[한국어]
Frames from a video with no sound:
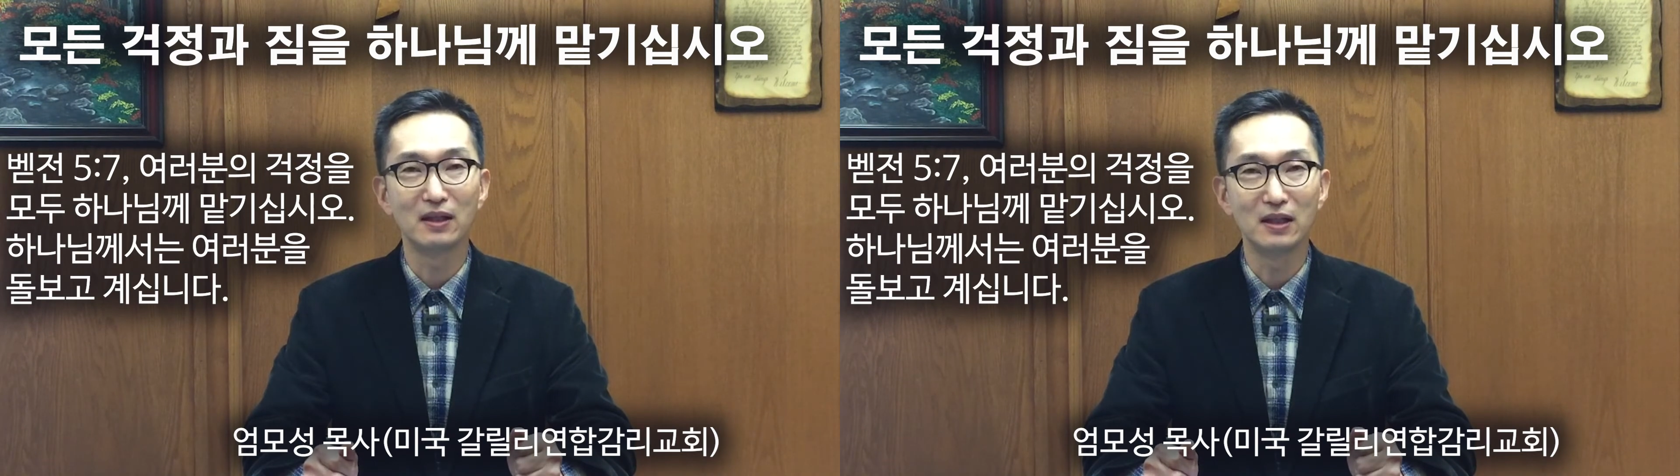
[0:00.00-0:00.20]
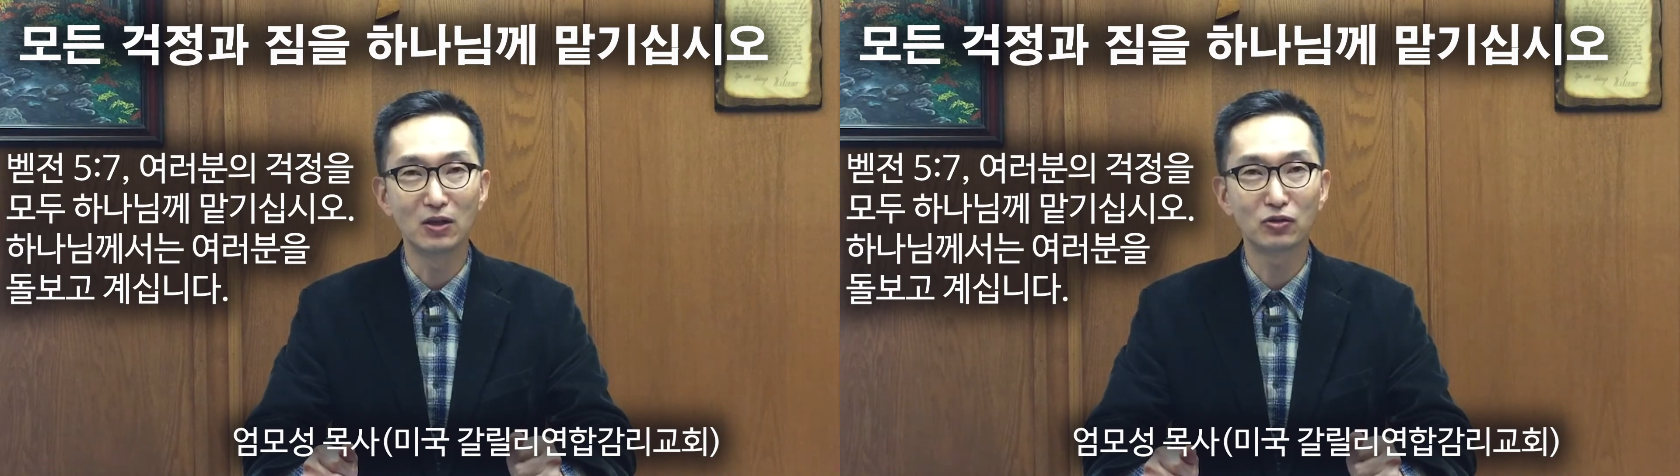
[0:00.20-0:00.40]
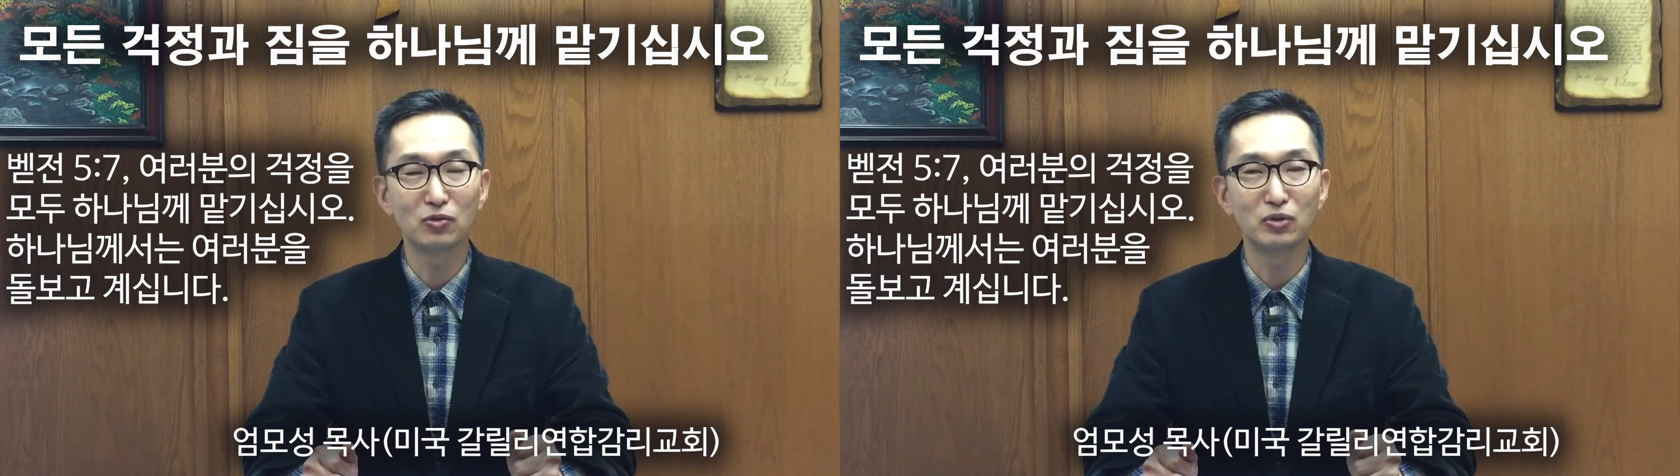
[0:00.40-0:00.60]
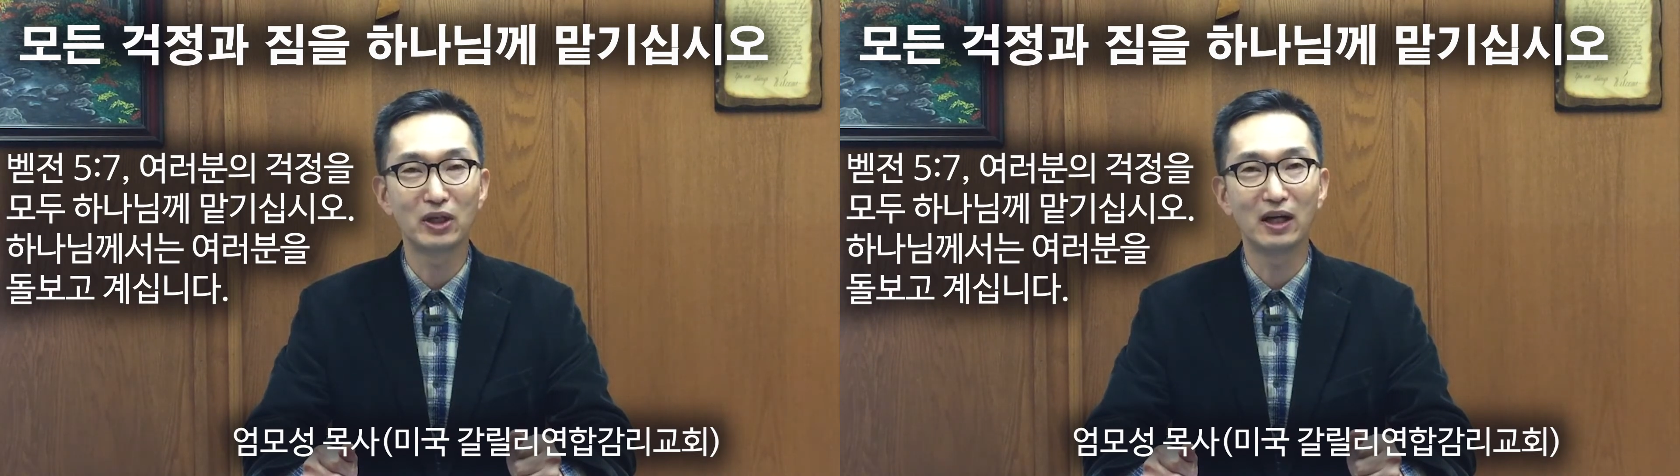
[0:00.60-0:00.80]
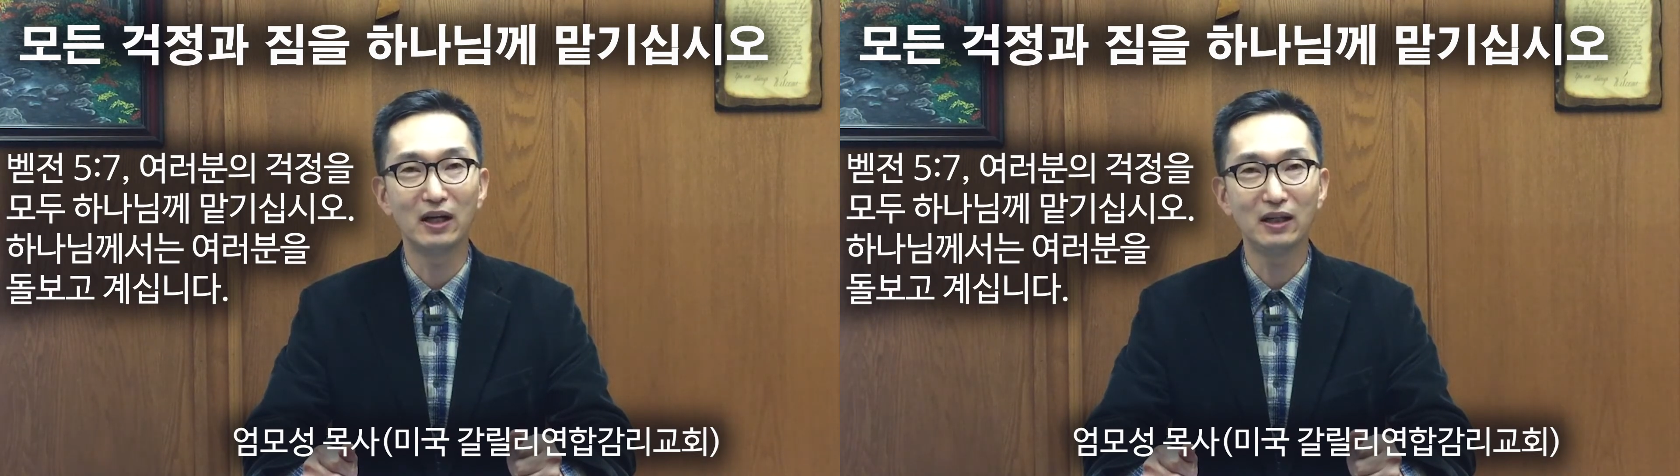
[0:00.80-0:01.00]
이것을
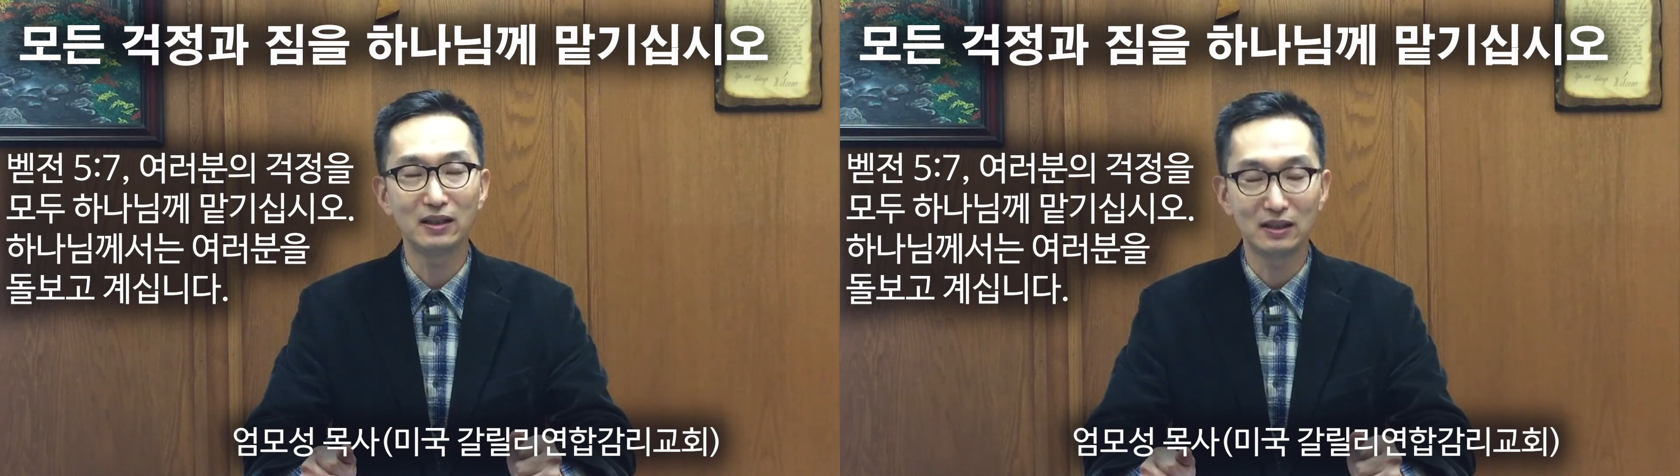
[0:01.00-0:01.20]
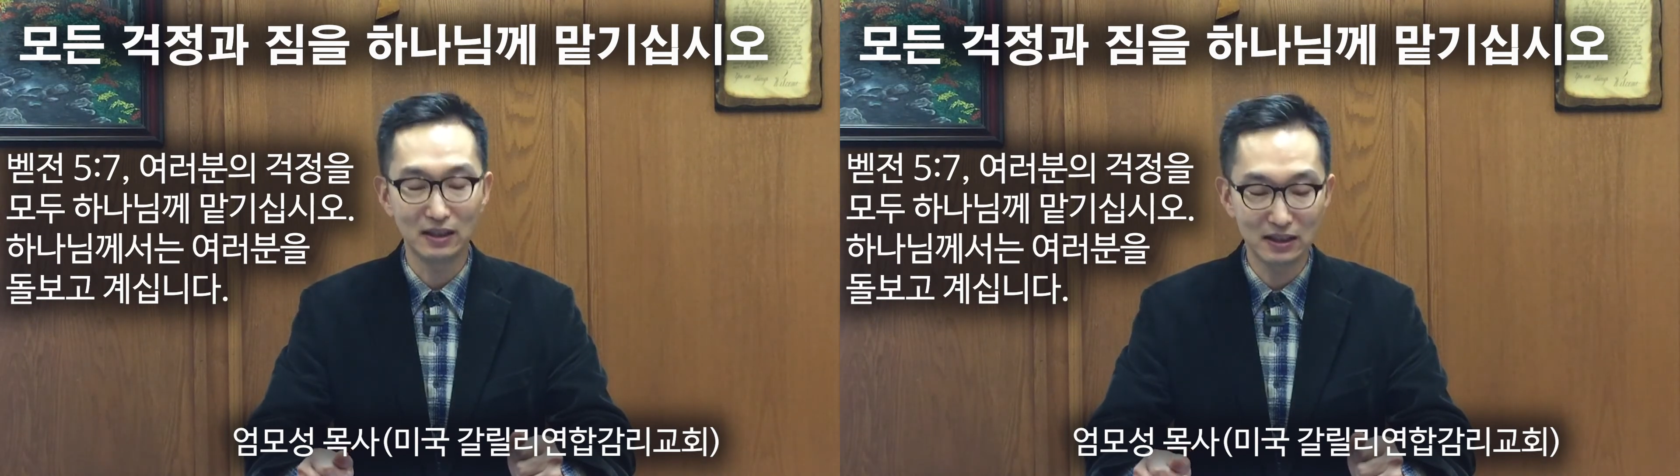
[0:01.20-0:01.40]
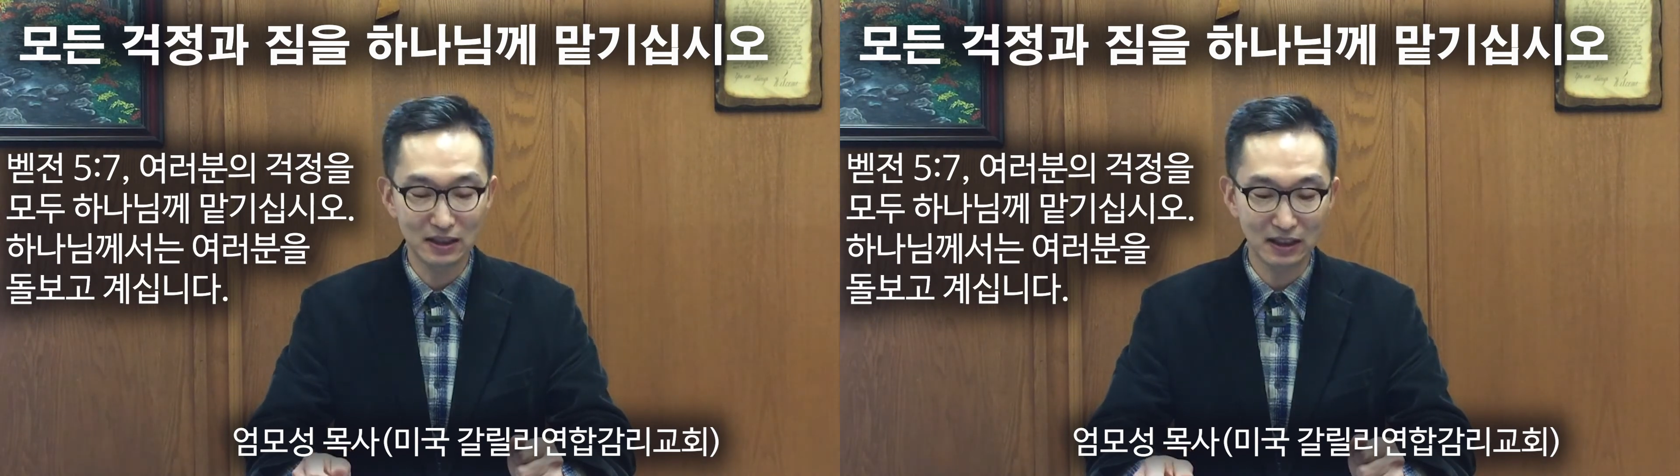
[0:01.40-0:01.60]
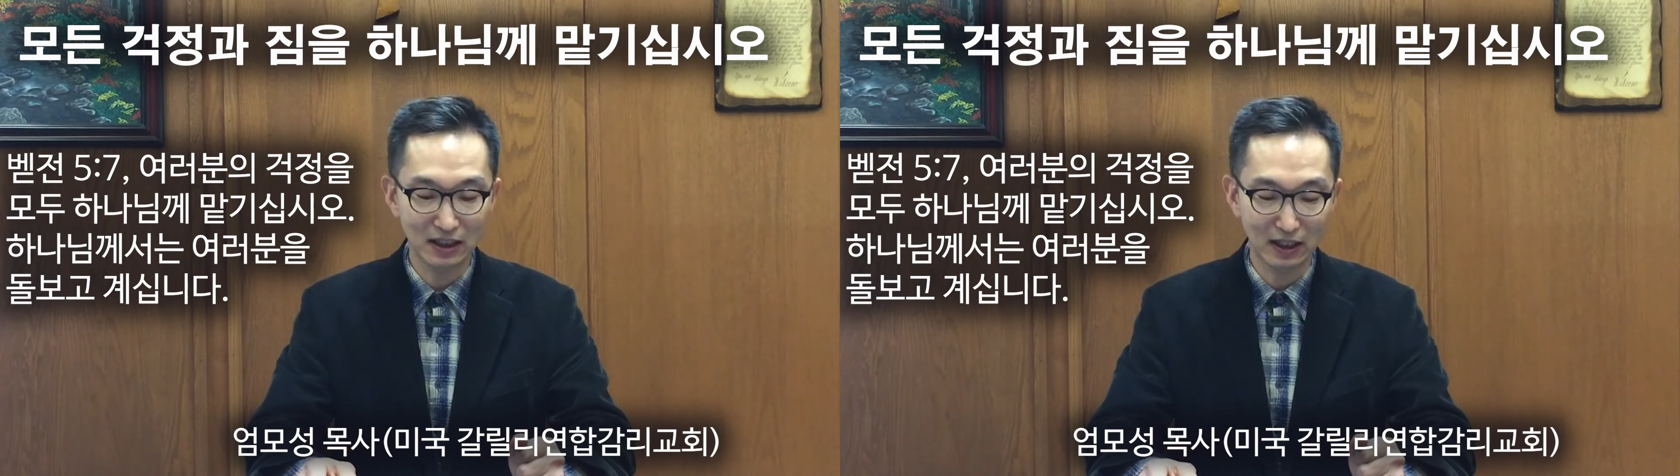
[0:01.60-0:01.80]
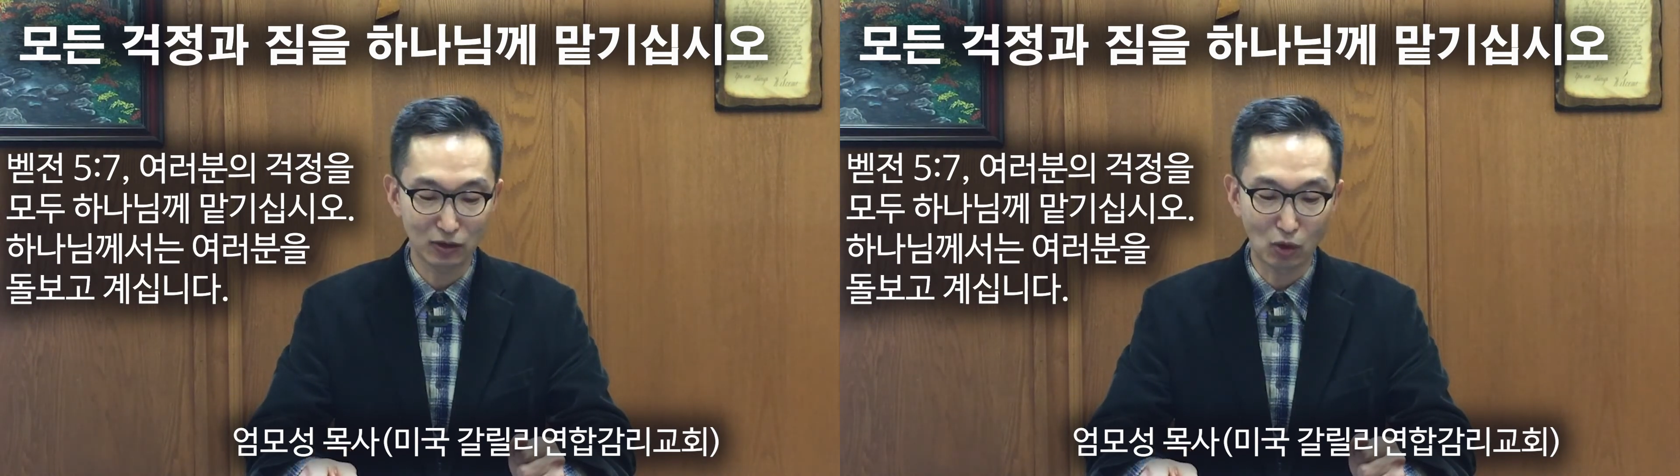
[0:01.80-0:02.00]
우리가 이
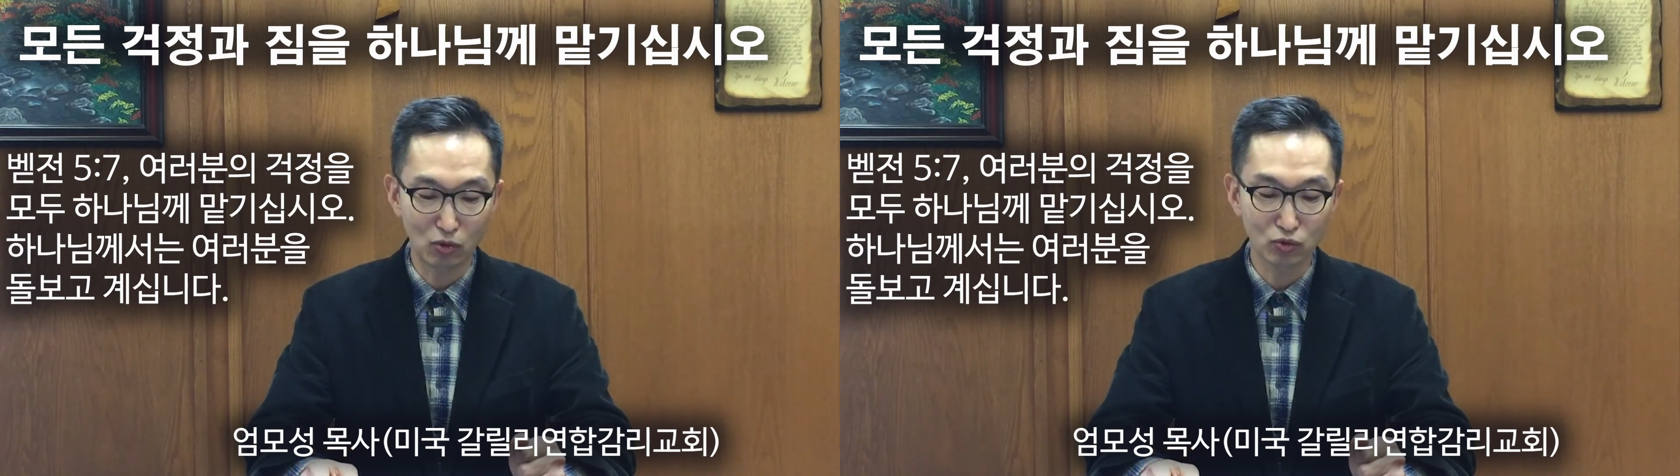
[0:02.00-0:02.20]
시기에 더욱